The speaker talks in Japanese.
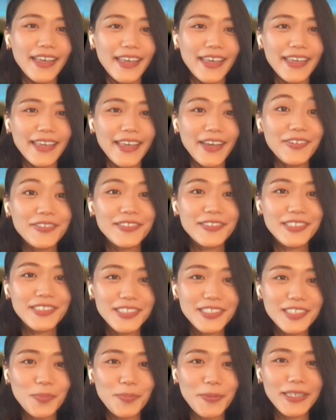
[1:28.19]
Yahoo
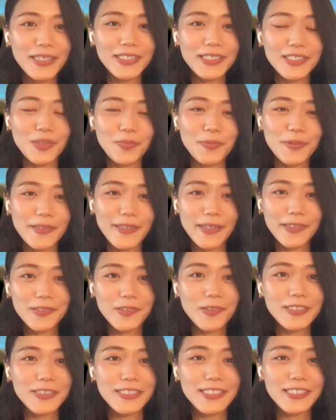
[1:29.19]
ニューストピックスの
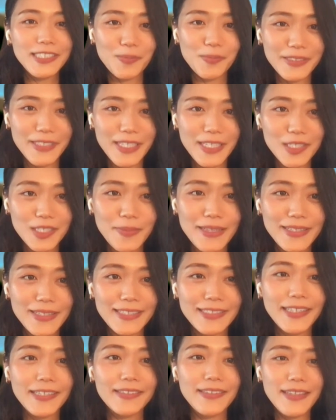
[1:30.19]
プロダクトについても説明
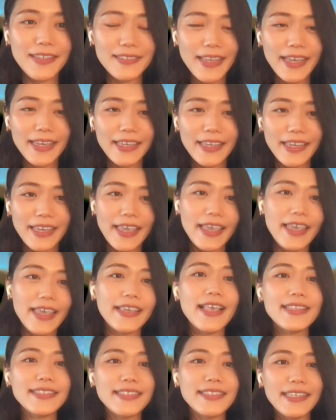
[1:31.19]
させてください。
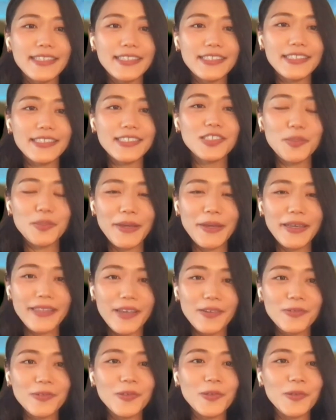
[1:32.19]
現在22名
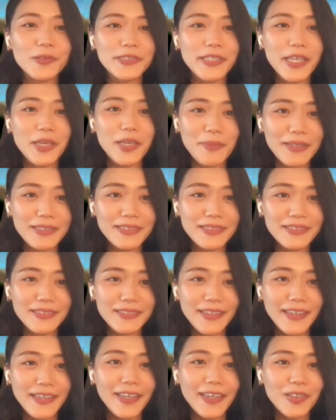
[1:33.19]
で運用しています。
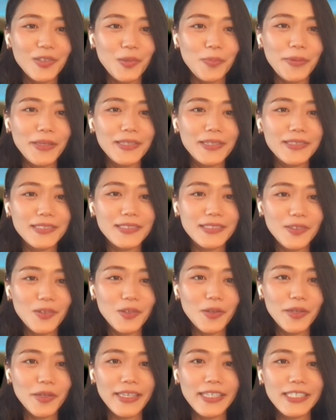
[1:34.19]
トピックス
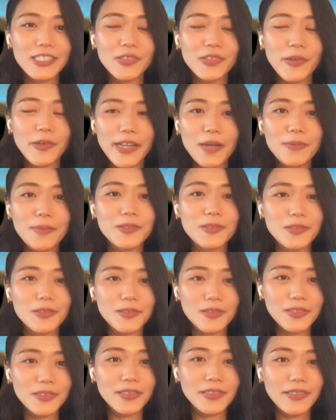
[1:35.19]
の記事を選ぶ
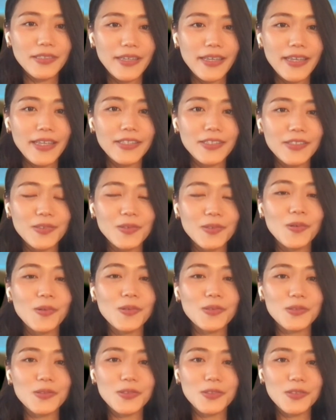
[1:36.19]
ツール、入
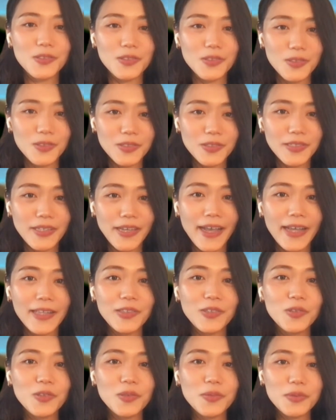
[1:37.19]
稿するツール、
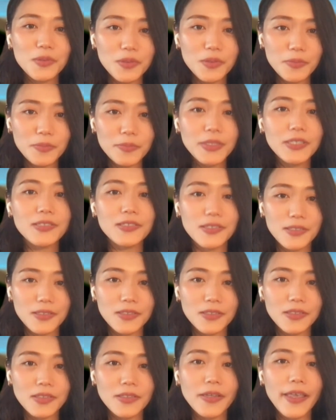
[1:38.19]
反応を見る
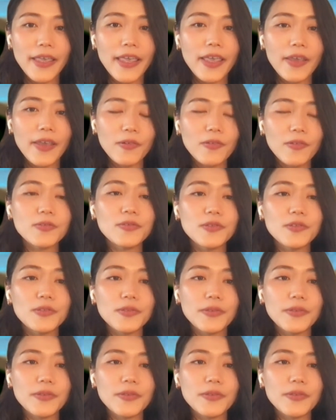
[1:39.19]
ツールを